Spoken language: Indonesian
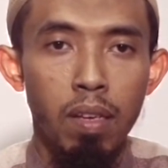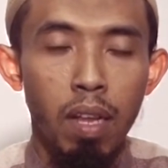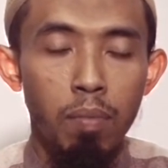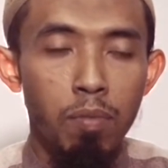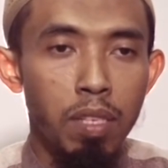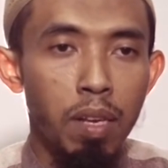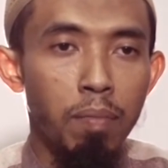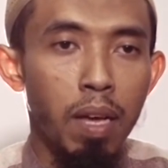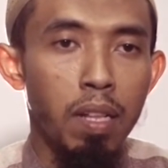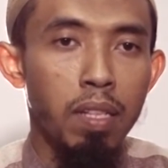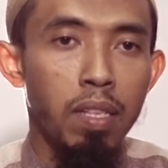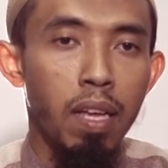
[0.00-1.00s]
Dan
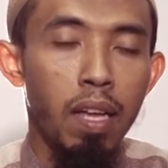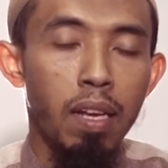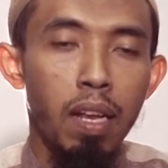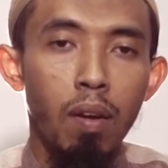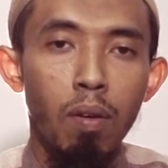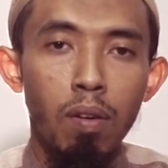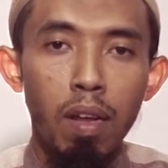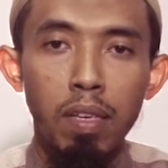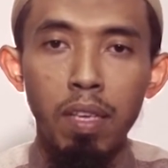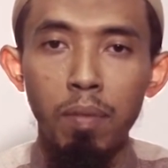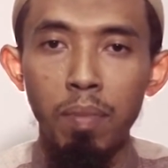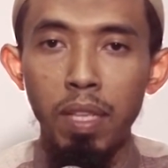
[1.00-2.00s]
muslim artinya adalah
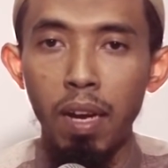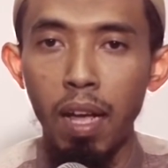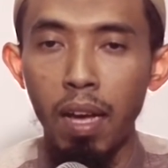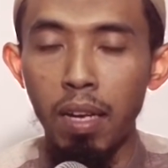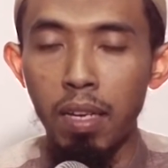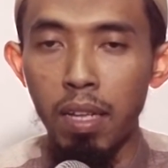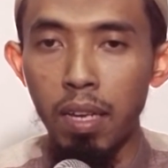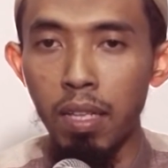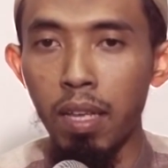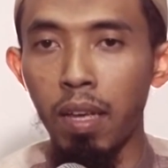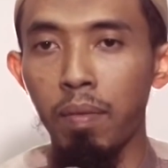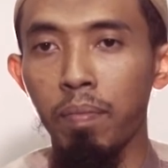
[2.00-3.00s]
orang yang menyerahkan
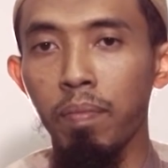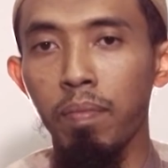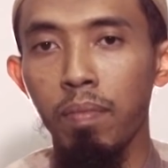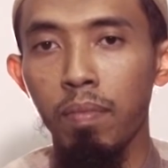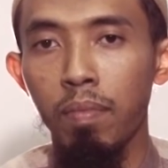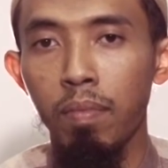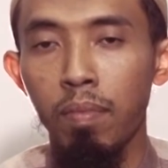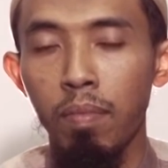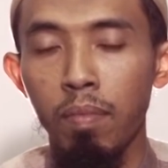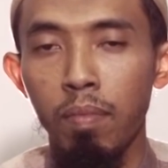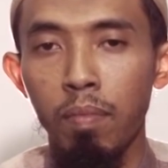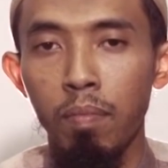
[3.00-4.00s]
dirinya.
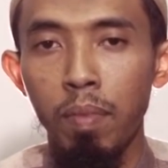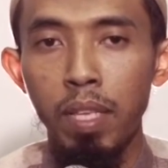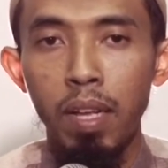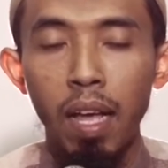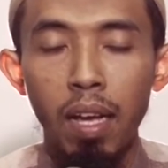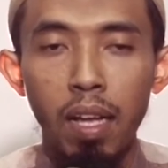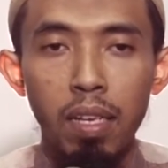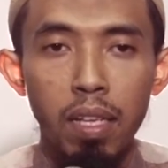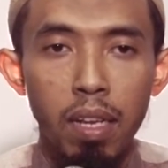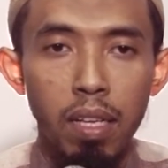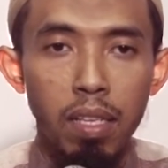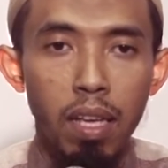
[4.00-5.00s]
Menyerahkan
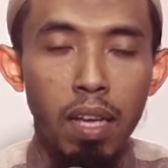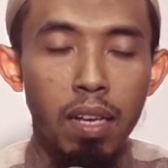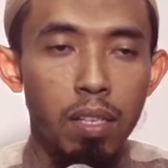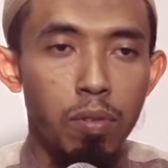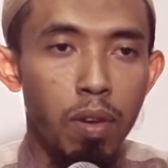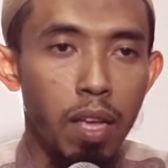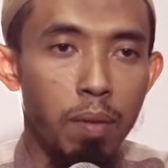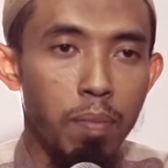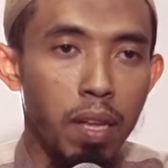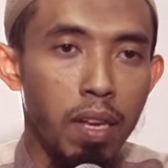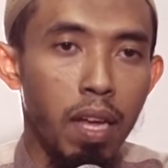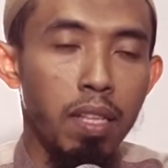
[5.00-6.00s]
dirinya dan juga
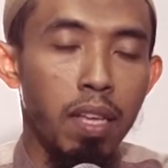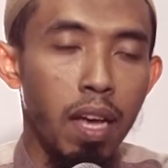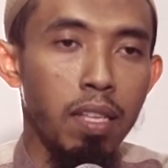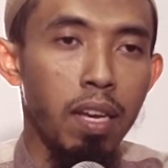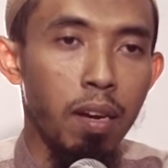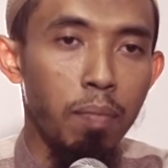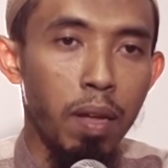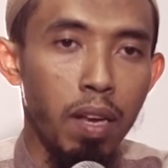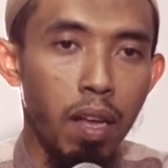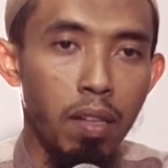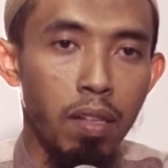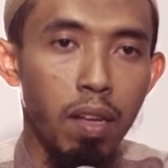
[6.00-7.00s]
ibadahnya hanya
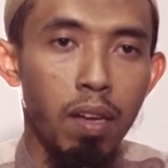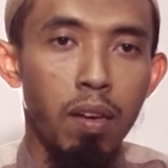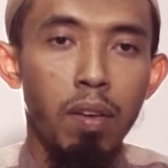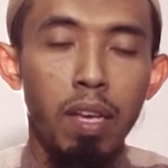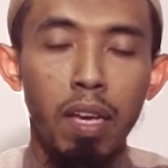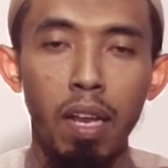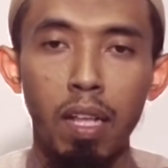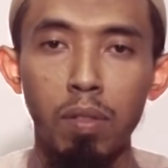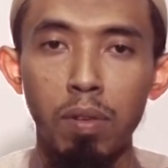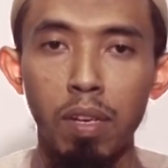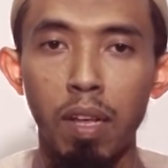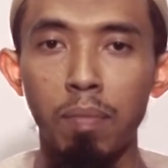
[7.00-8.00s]
kepada Allah. Oleh karena
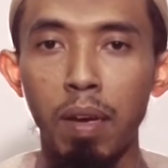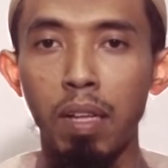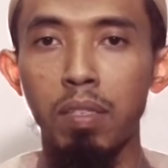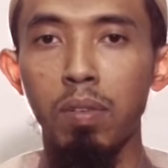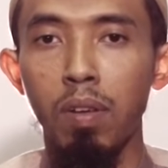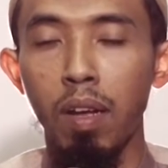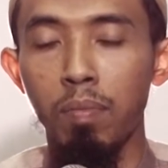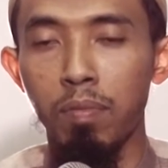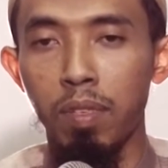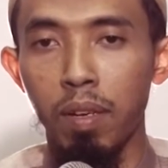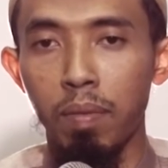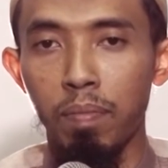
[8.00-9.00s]
itu dinamakan seorang
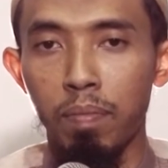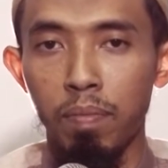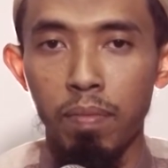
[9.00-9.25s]
muslim.